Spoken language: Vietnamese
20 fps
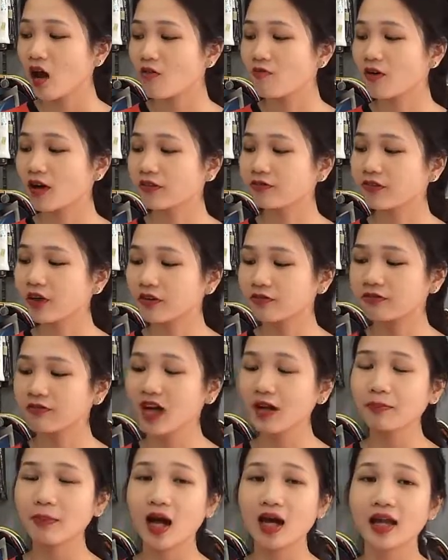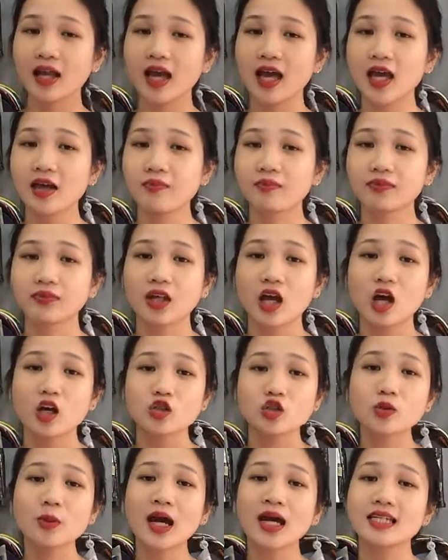vành vợt vát 3D
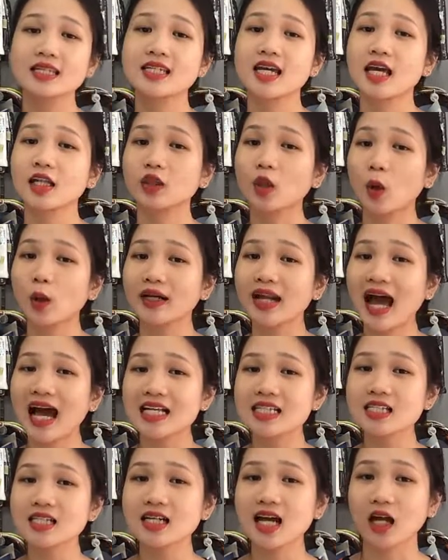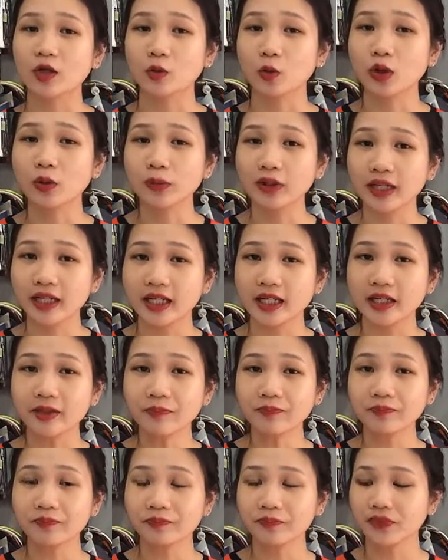giúp hạn chế tối đa sức cản của không khí,
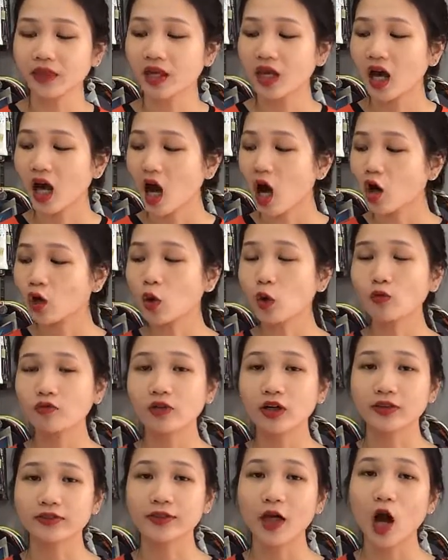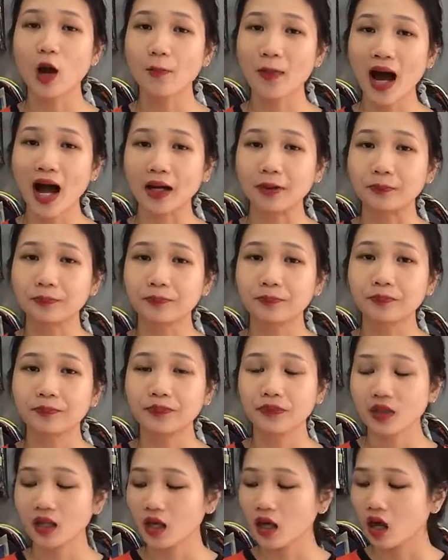khung vợt to bản
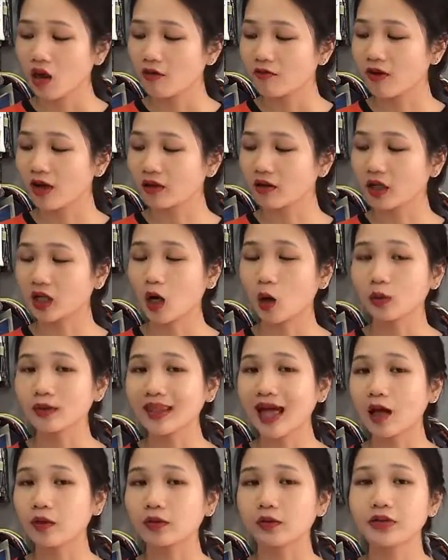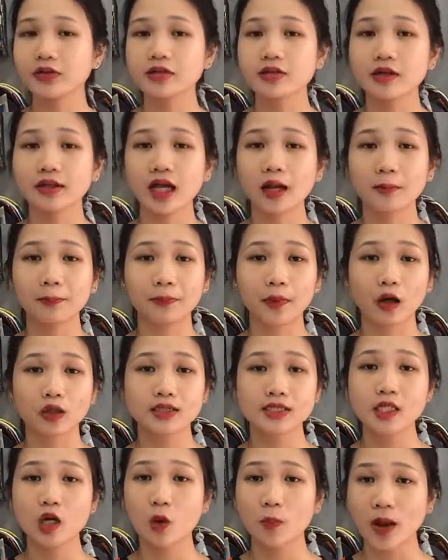và được cấu tạo từ những sợi carbon
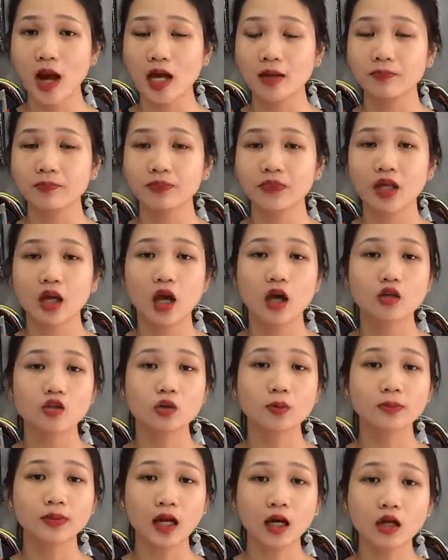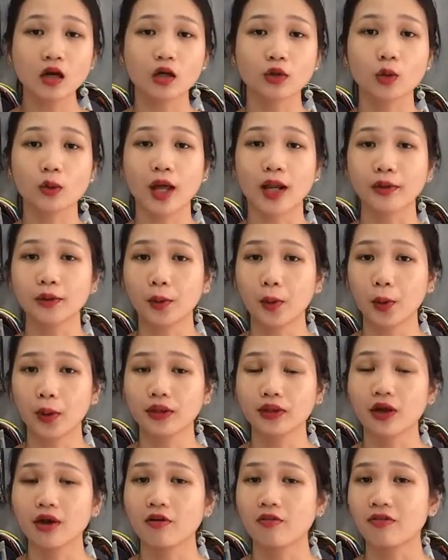siêu bền giúp tăng cường độ đàn hồi
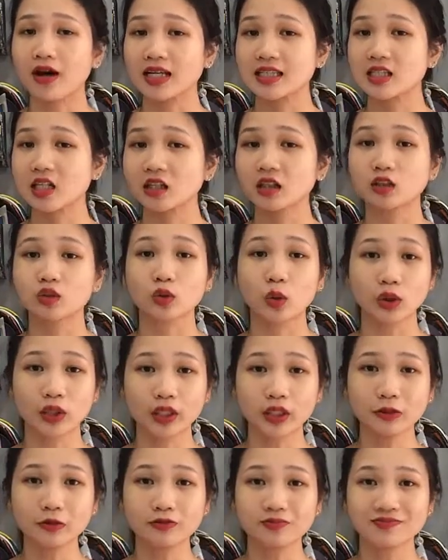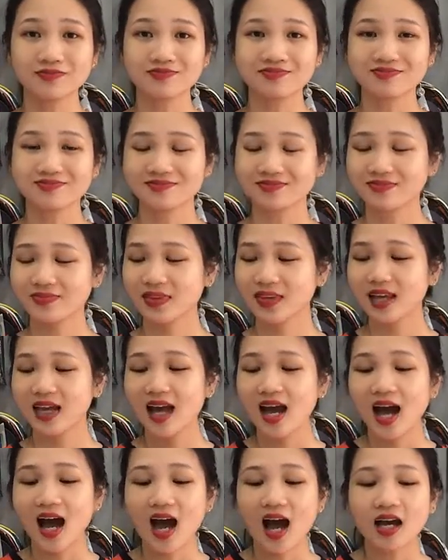và trợ lực tối ưu.
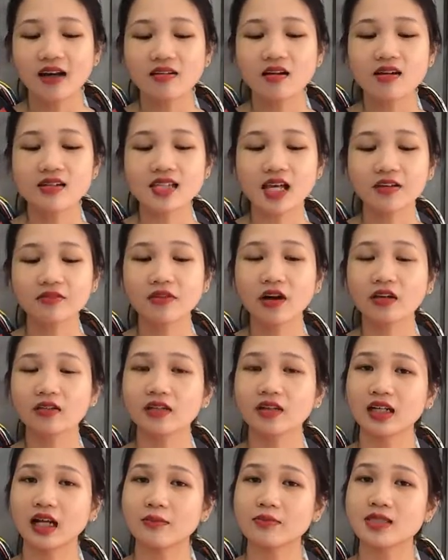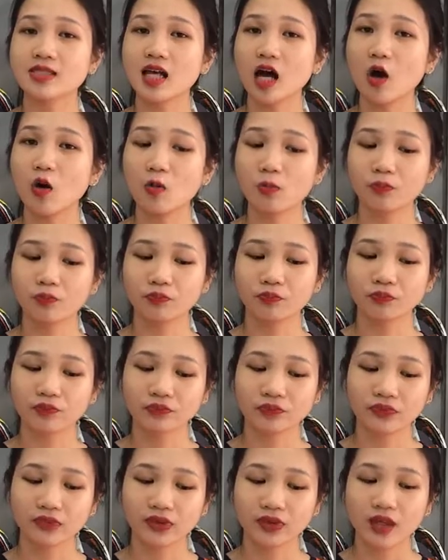Đường rãnh vợt được làm sâu
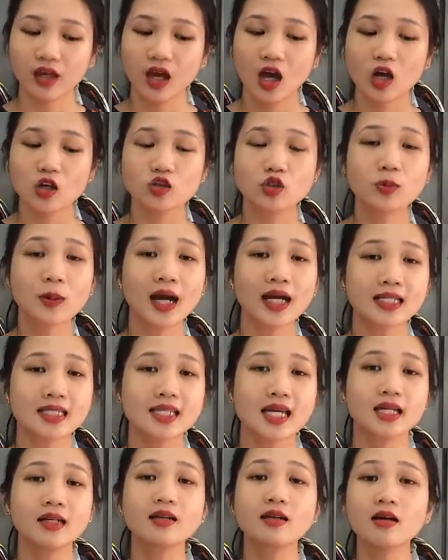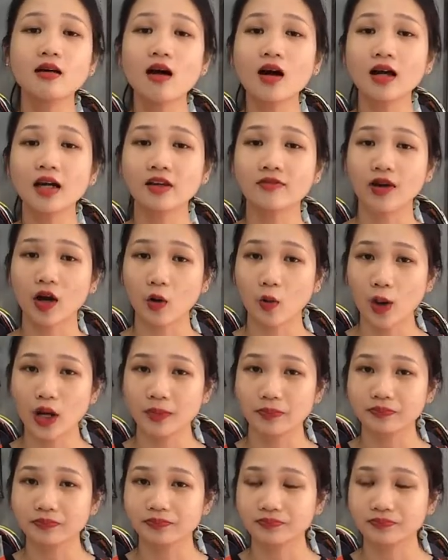giúp hạn chế đứt cước khi va quệt.